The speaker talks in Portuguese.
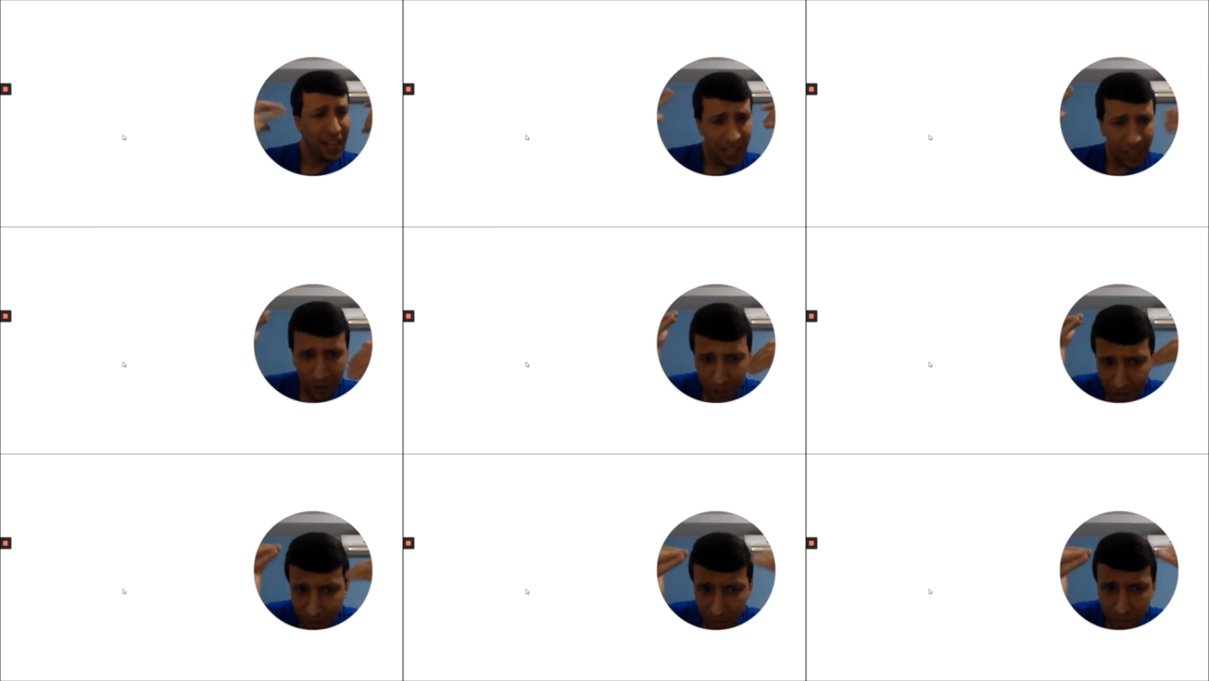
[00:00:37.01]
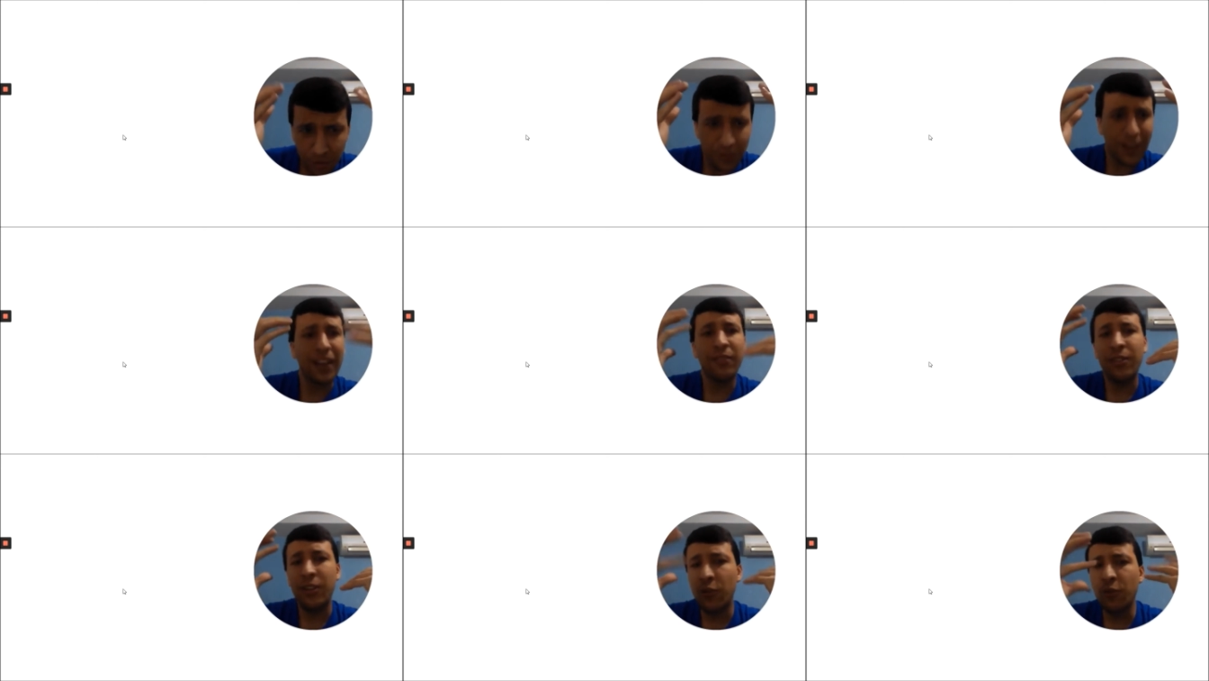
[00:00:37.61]
e nós já vamos
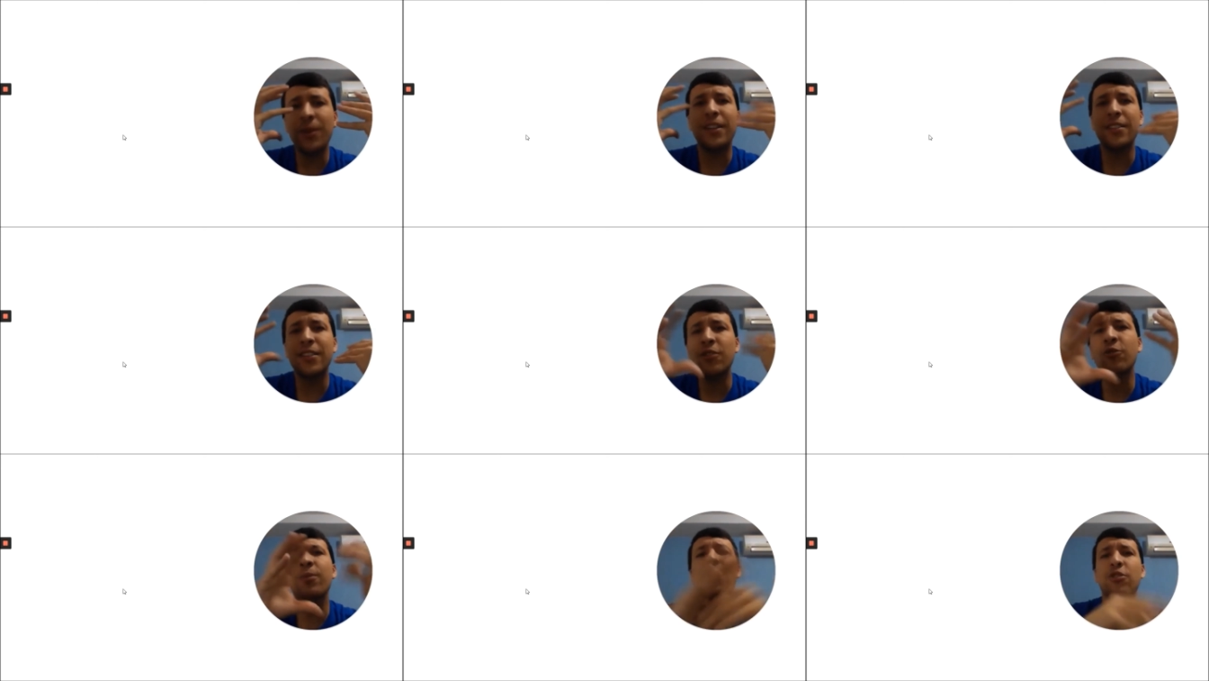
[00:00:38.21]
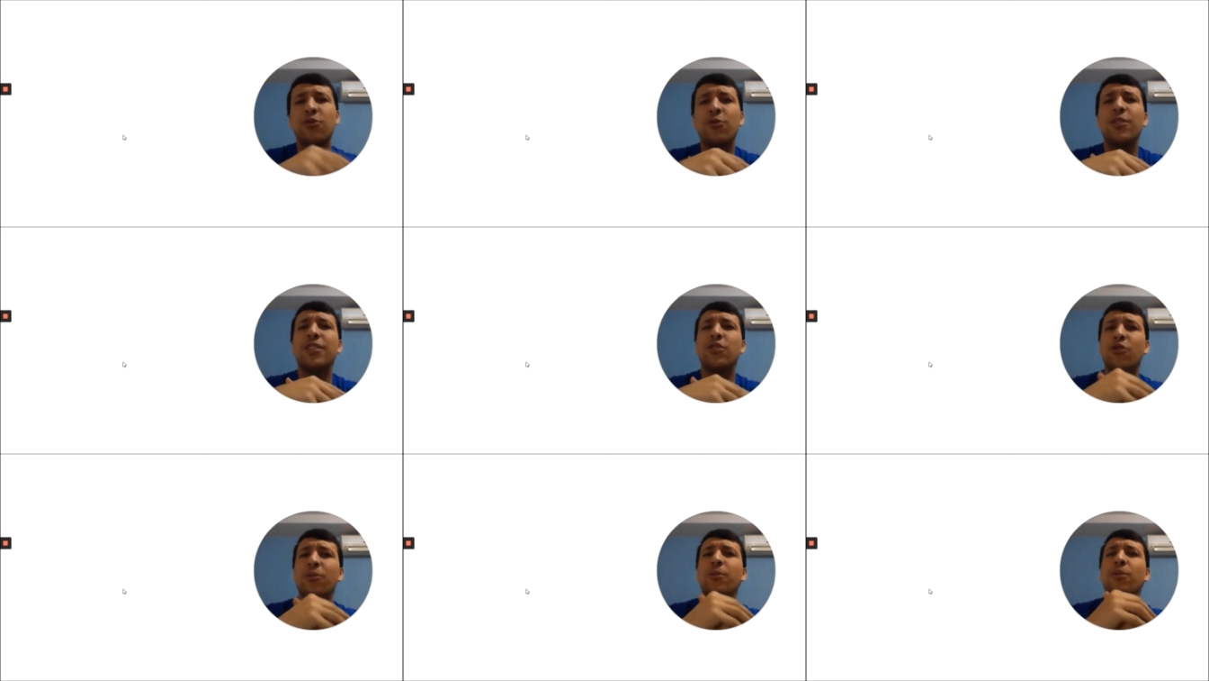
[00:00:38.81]
falando inúmeras e inúmeras
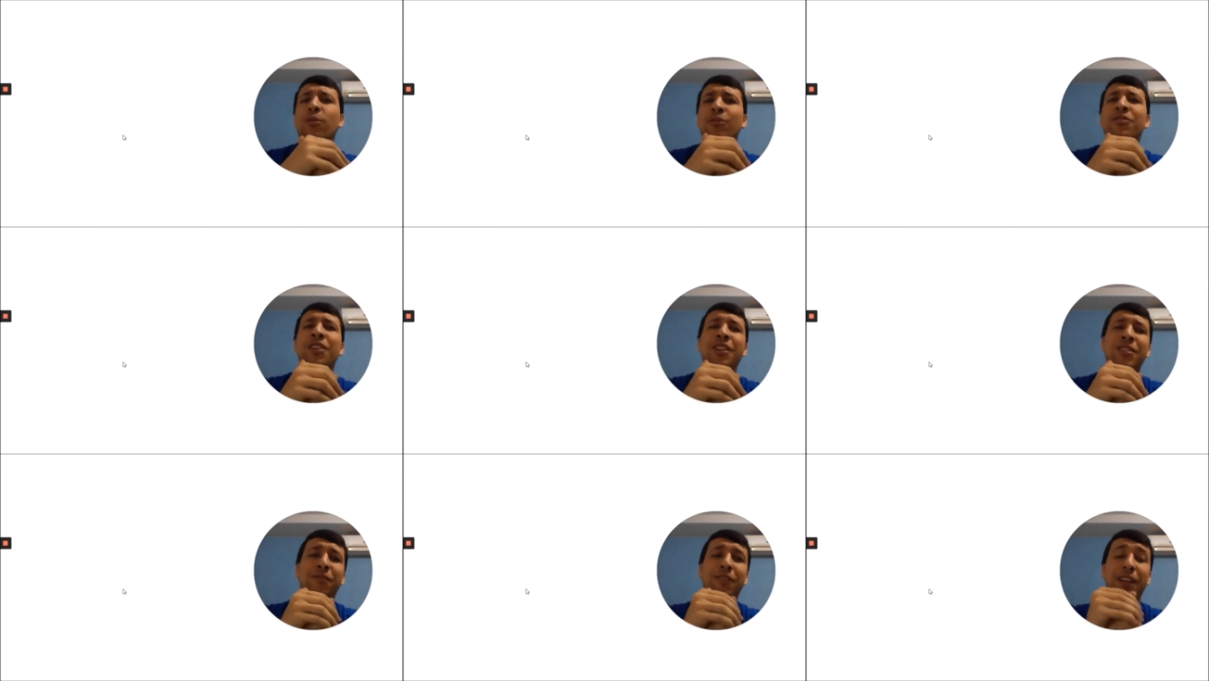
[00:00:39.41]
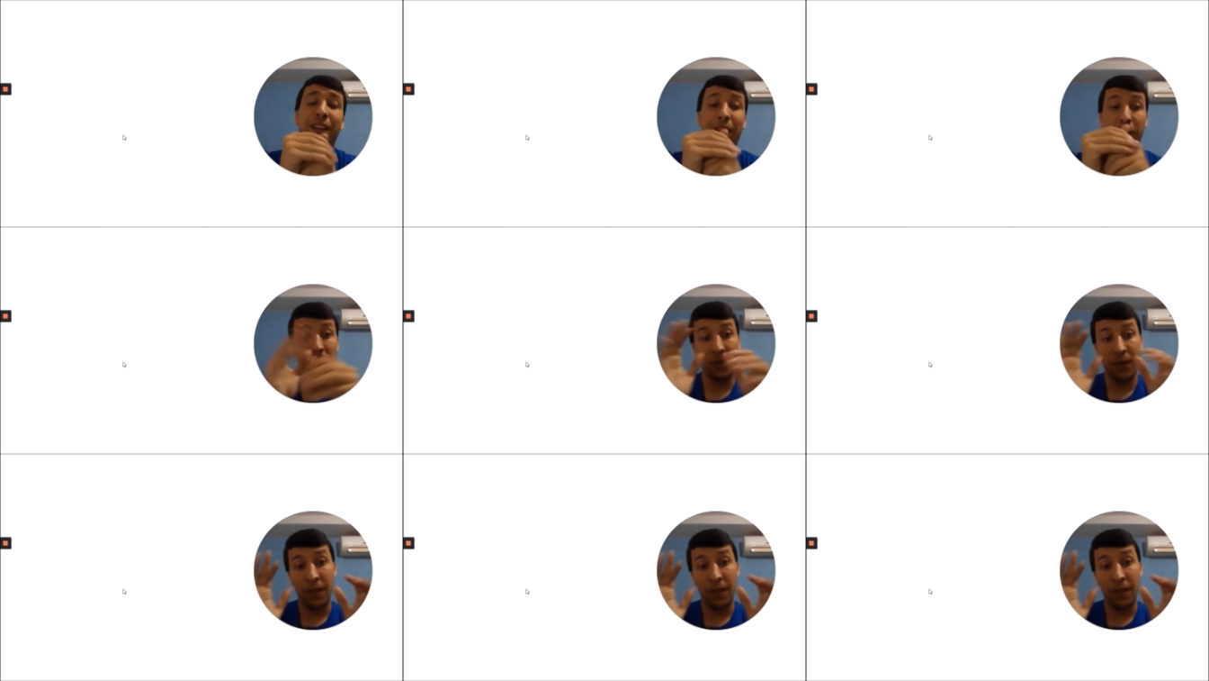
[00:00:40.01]
coisas sobre o continente africano.